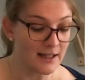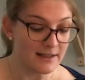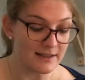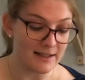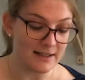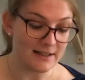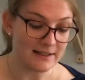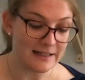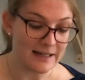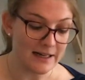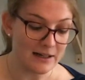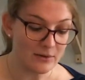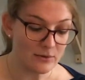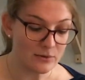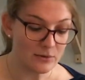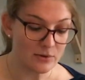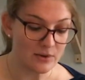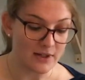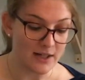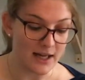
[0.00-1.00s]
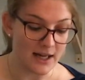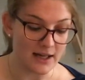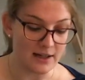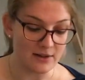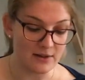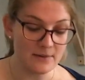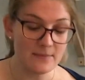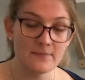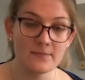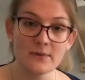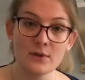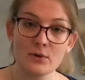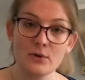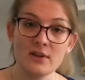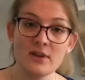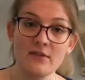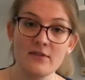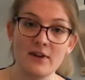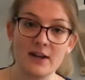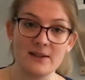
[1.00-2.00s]
Die kleine rote Henne und
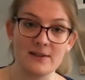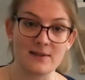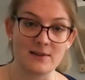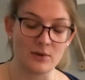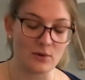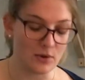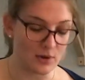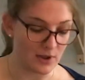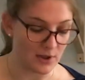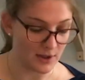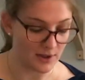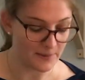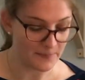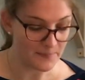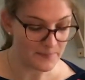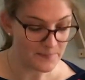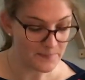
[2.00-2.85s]
die Weizenkörner.